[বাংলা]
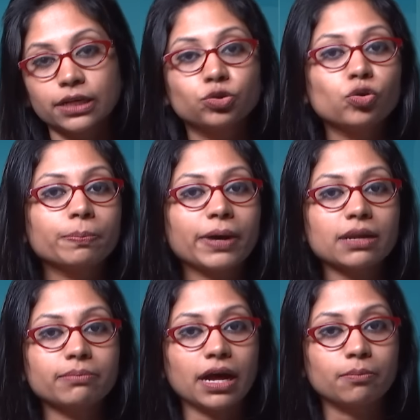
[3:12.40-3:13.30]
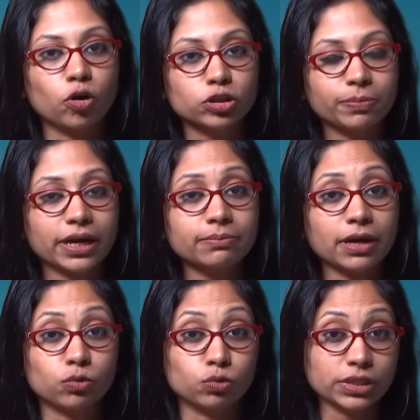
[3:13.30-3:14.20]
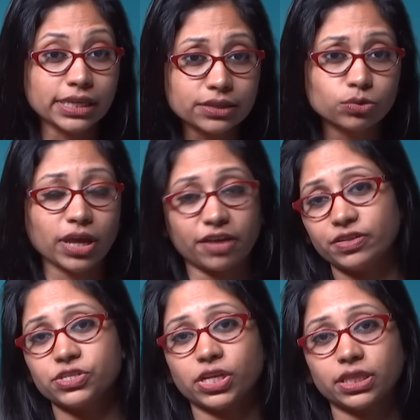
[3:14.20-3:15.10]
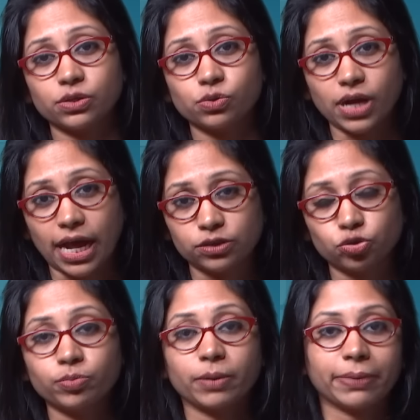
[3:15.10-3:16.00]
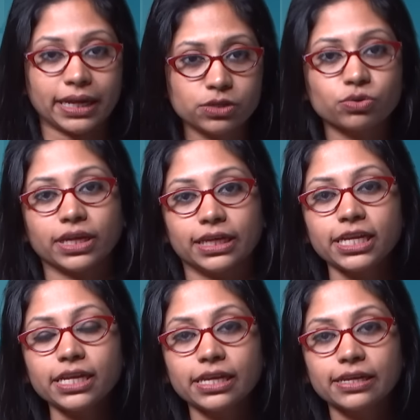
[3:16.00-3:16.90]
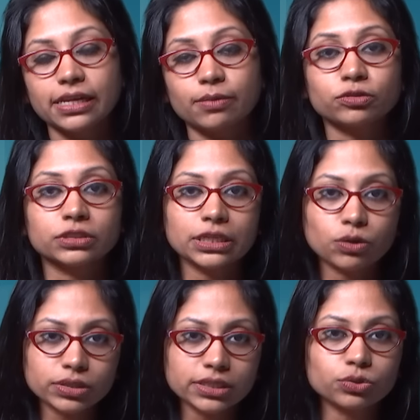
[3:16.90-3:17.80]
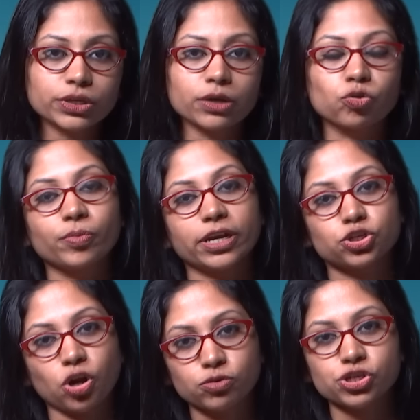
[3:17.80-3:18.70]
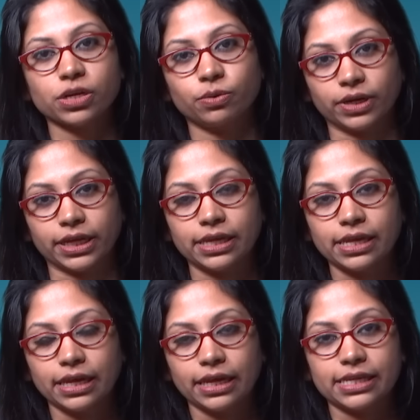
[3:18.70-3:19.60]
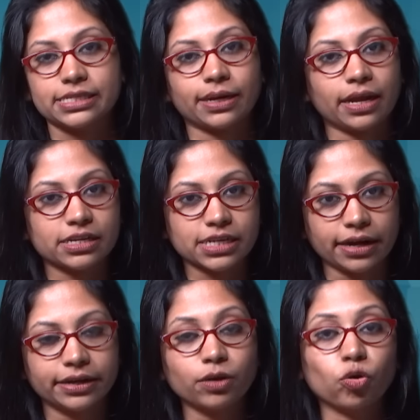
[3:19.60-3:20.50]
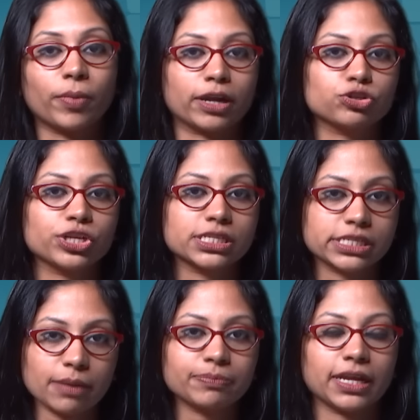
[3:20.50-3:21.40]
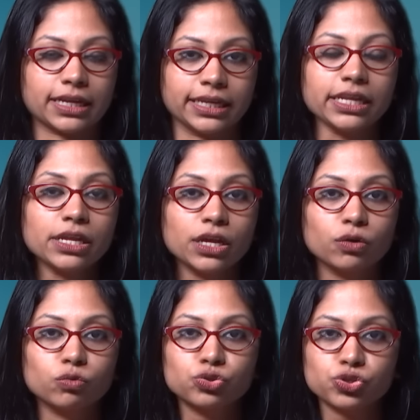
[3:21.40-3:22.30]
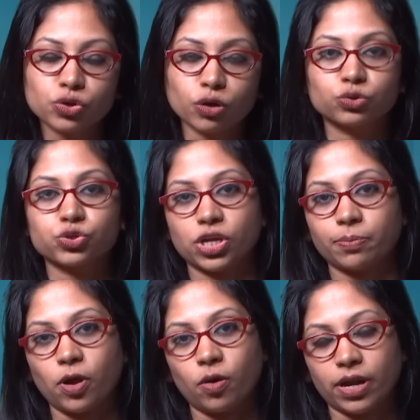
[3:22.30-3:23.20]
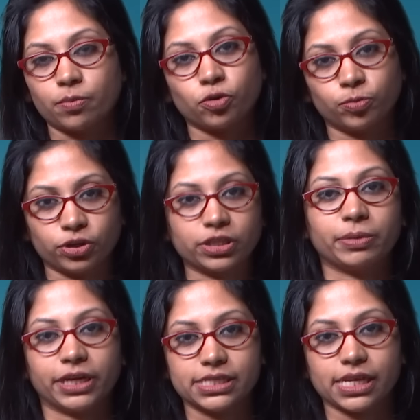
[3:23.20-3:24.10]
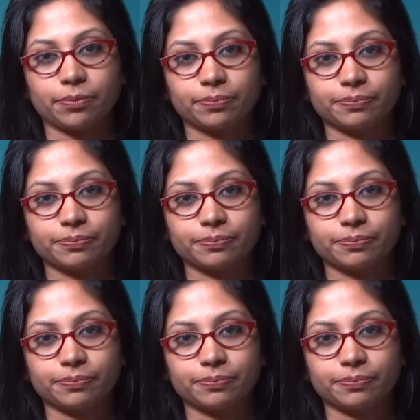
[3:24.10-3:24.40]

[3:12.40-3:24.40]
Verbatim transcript: ধূমপান বা মদপান বা অতিরিক্ত ক্যাফিন জাতীয় খাদ্য বা পানীয় খেলে এবং দীর্ঘদিন ধরে ঘুমের সমস্যা হলে এছাড়া শারীরিক ও মানসিক চাপ থাকলে উচ্চ রক্তচাপ হওয়ার প্রবণতা বেড়ে যায়